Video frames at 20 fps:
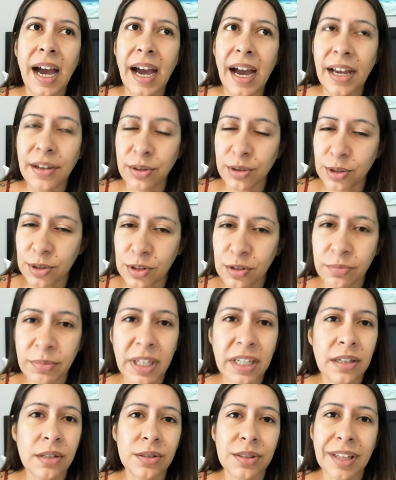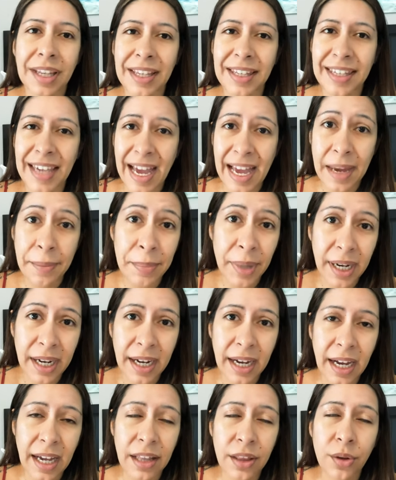Hay otros submarinos que ya han
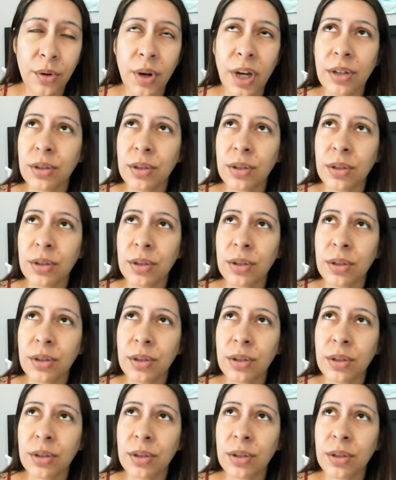bajado,